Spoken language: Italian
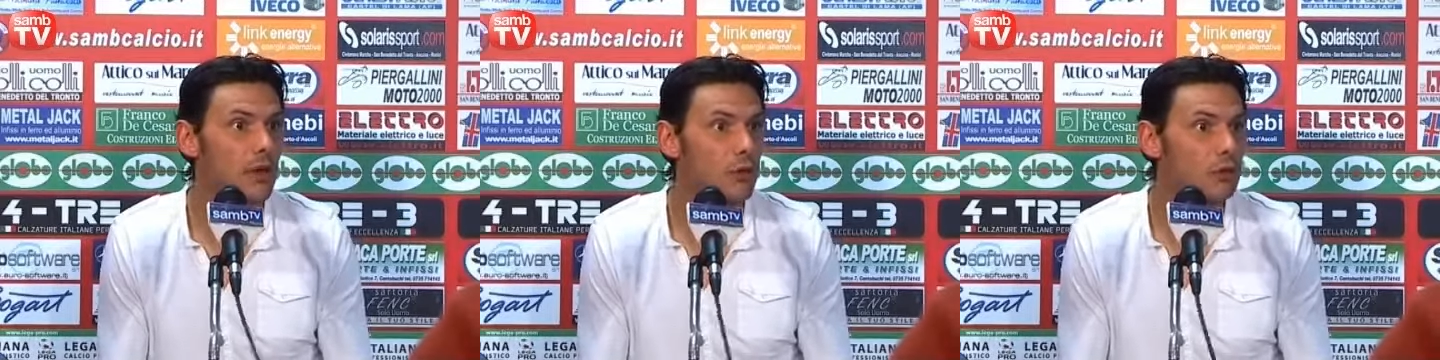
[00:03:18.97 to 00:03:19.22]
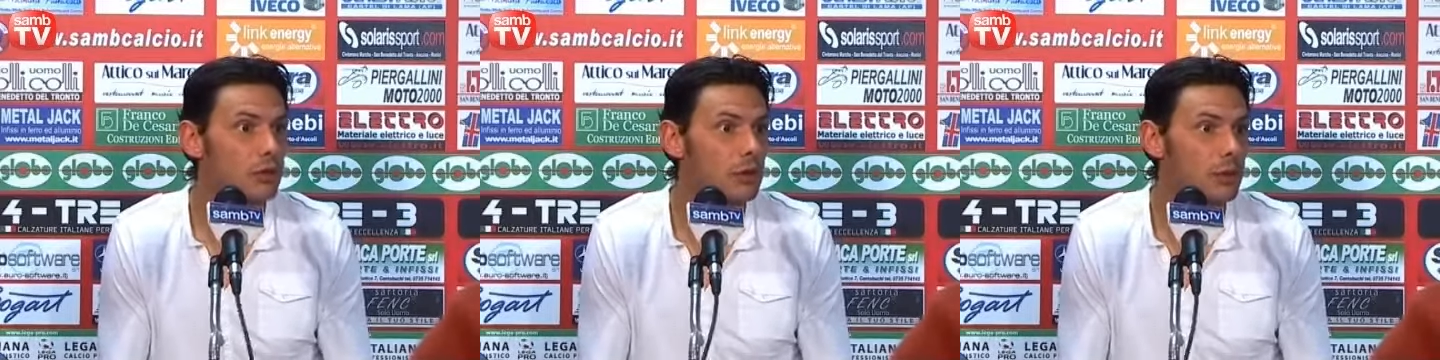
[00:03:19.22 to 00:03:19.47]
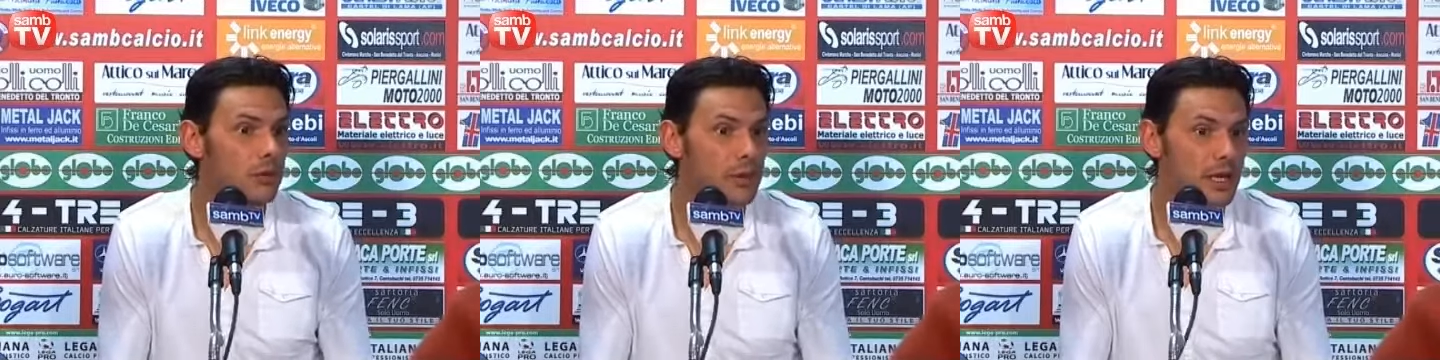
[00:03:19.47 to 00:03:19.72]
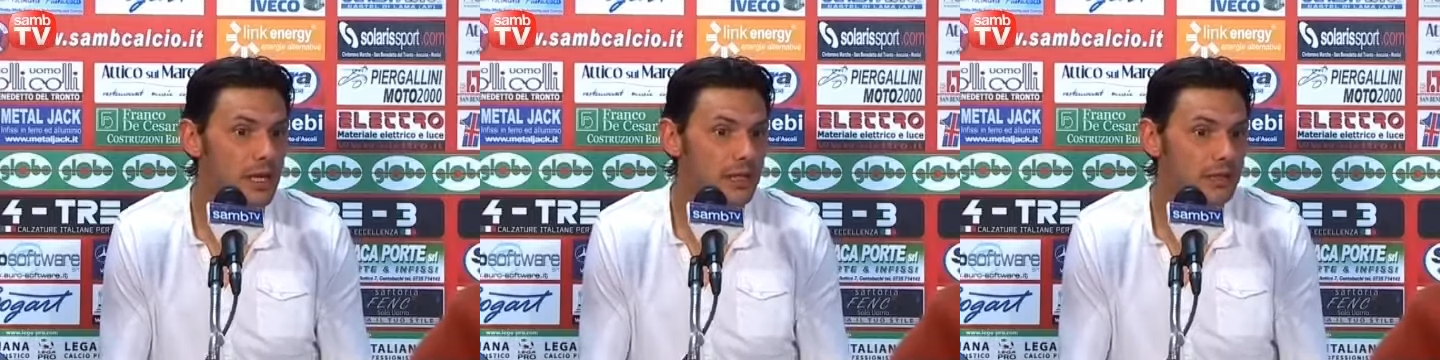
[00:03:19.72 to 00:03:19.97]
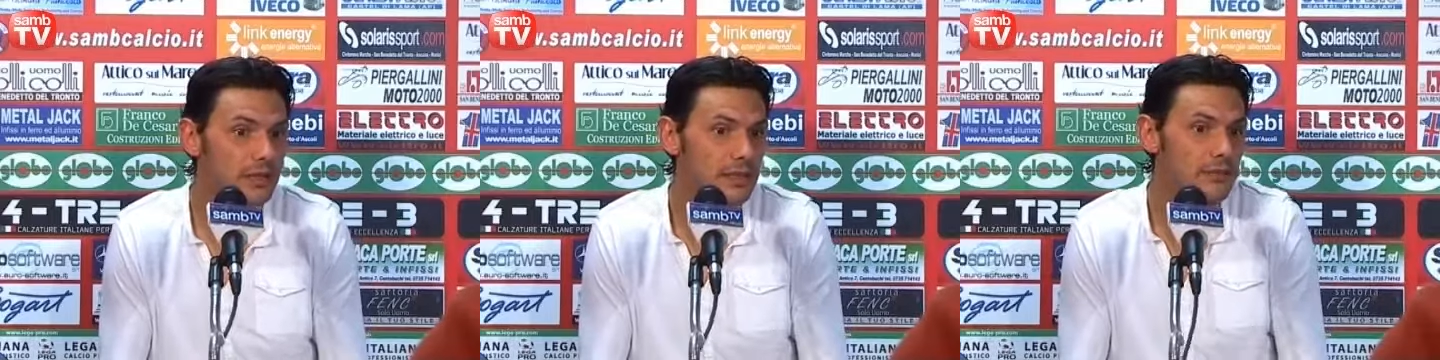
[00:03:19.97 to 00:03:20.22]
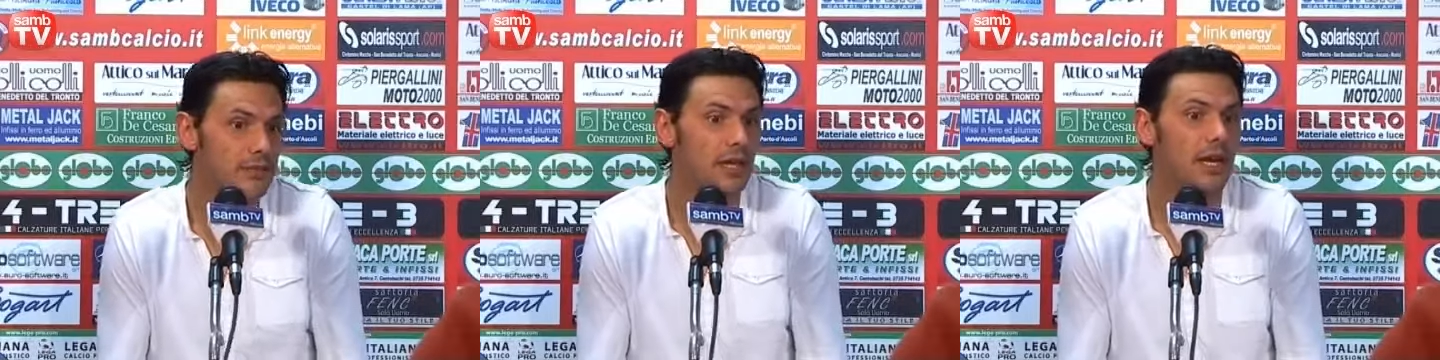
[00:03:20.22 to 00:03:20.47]
contro le prime in
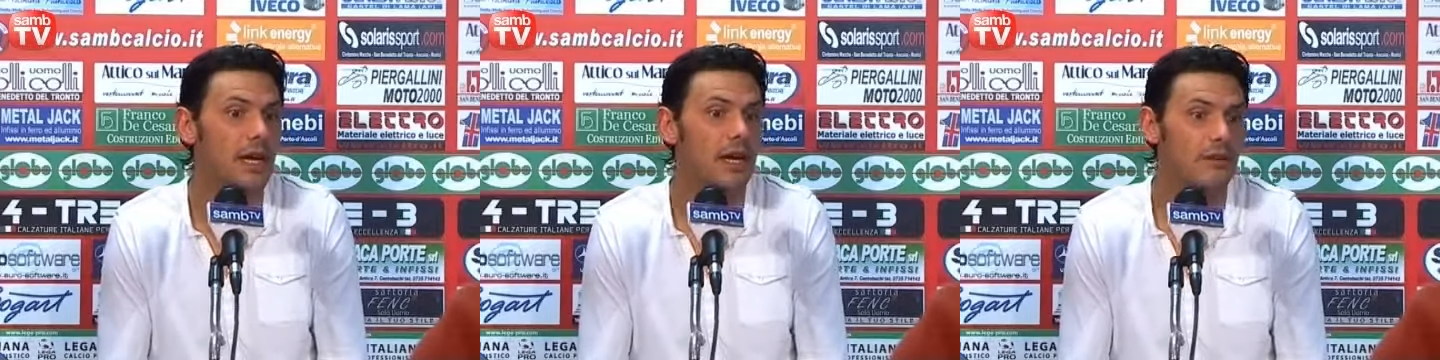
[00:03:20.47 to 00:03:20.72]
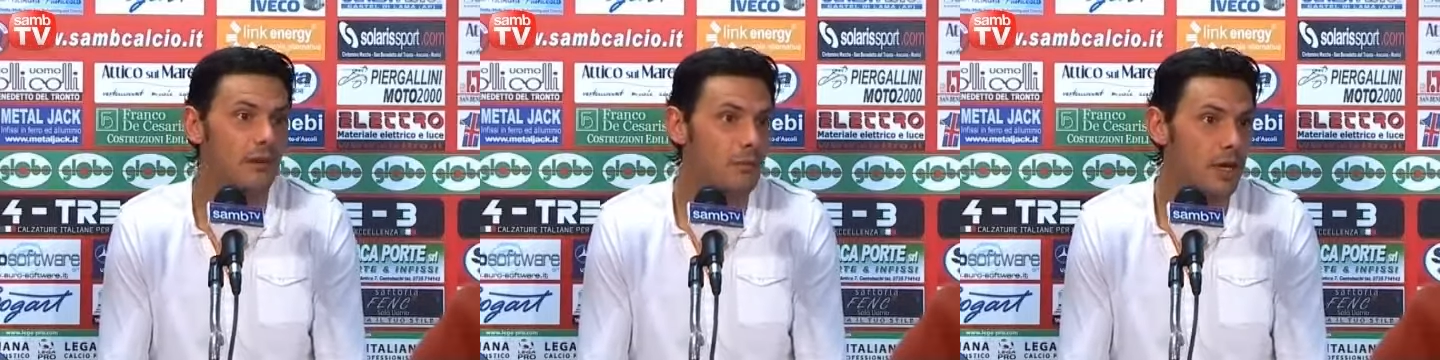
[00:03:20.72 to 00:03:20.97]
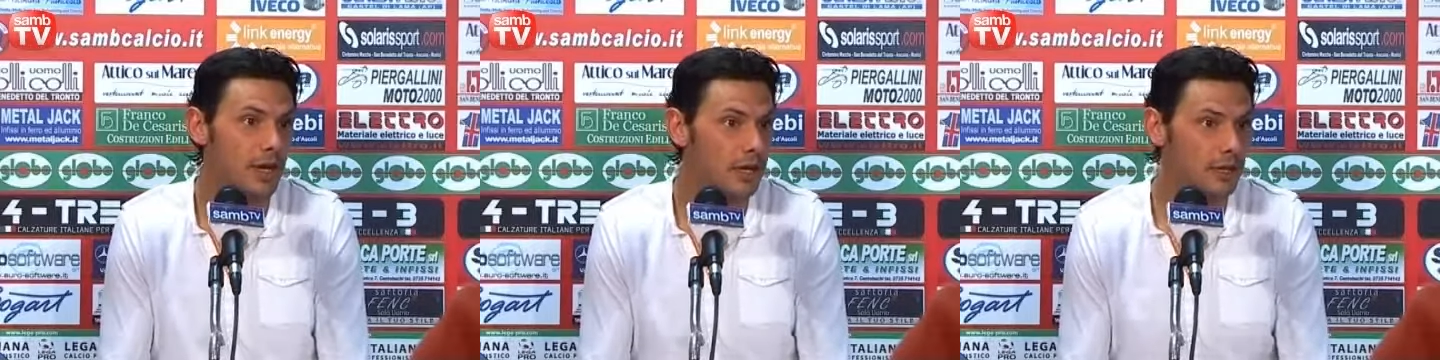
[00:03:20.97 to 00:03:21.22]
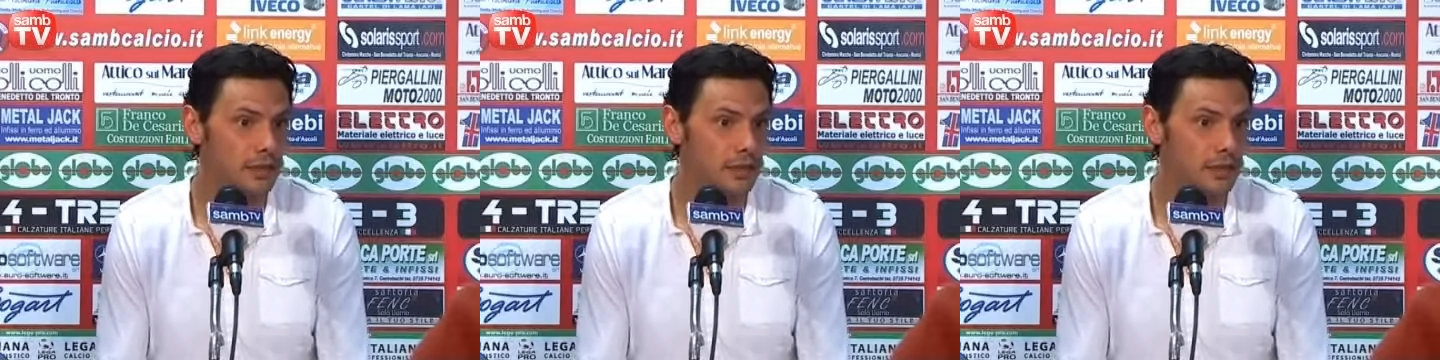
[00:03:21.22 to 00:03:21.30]
classifica, vabbè.